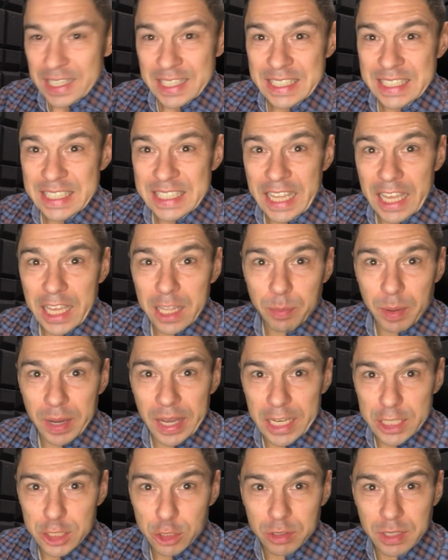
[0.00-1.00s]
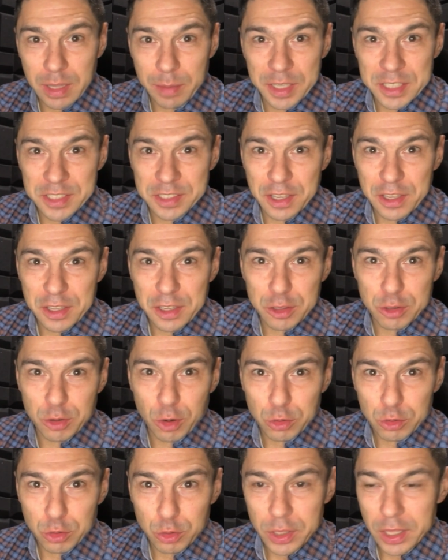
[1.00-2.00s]
стоит пока что на месте
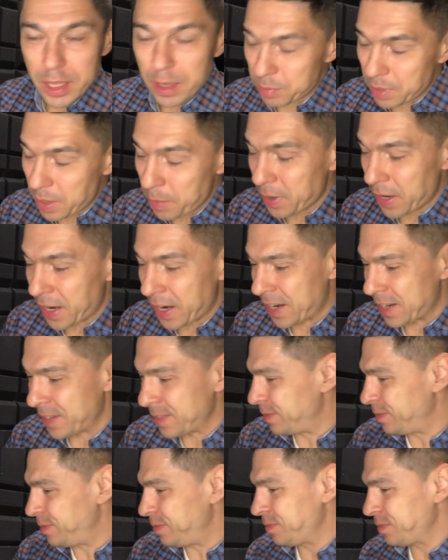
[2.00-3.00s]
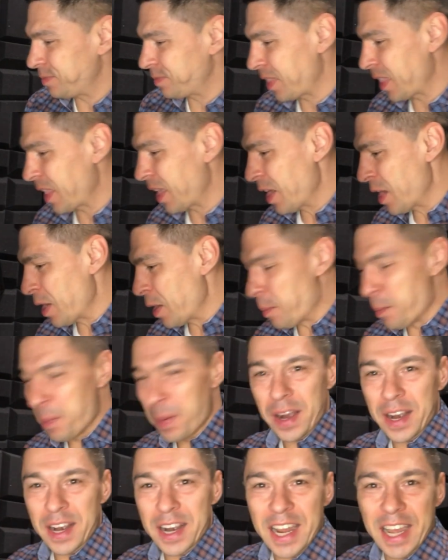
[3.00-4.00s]
нетронутая. А мне пора.
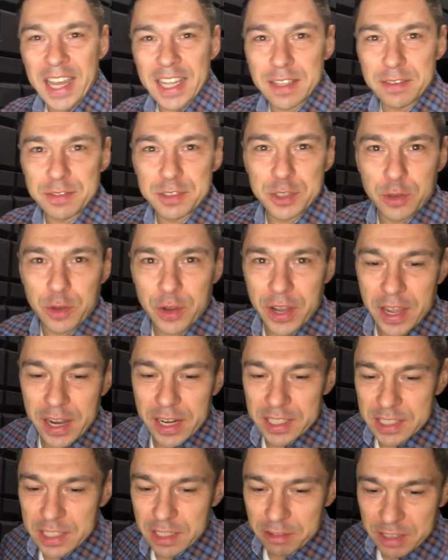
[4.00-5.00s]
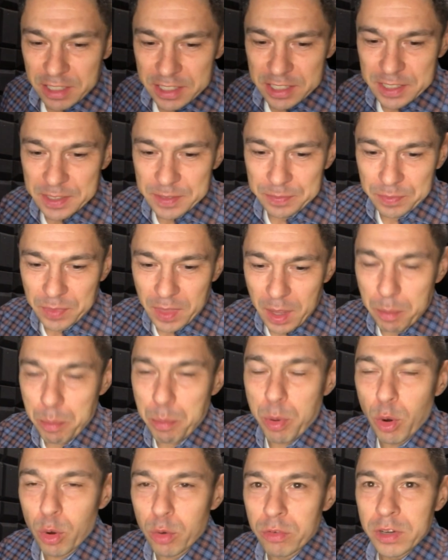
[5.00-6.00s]
Пора это все реализовать,
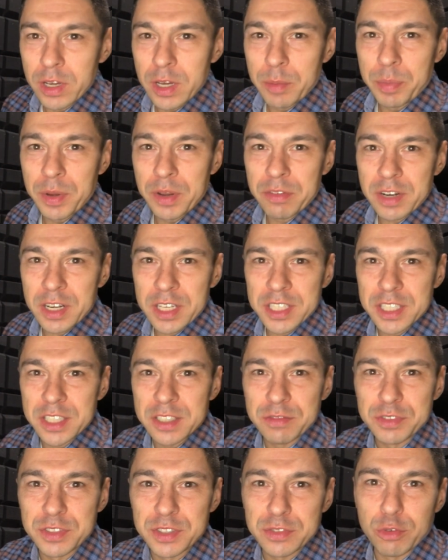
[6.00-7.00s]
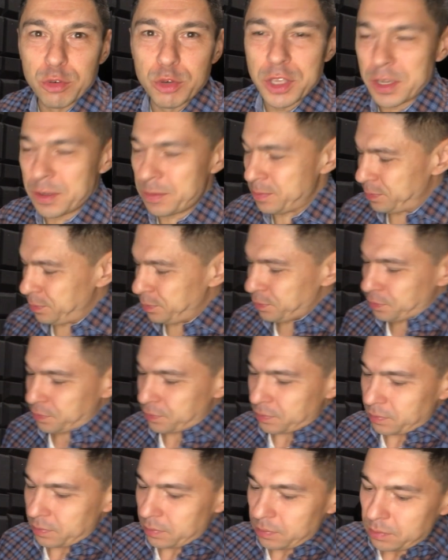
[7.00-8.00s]
буквы превратить в звуки.
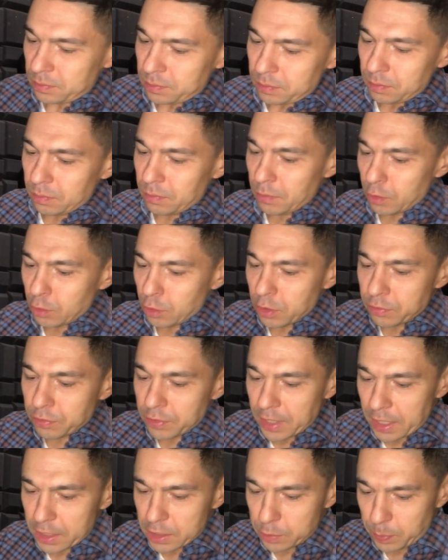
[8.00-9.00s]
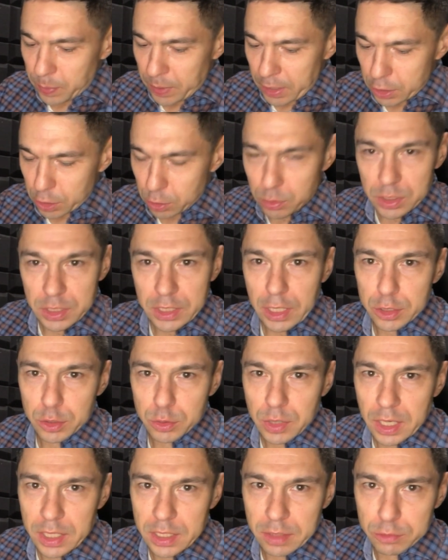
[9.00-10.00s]
Ну и вкратце покажу,
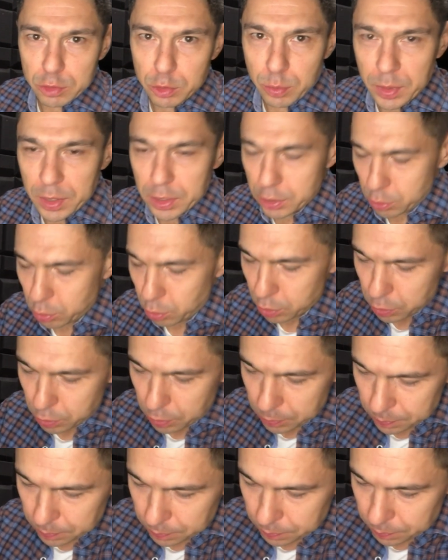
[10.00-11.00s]
расскажу, как это все происходит.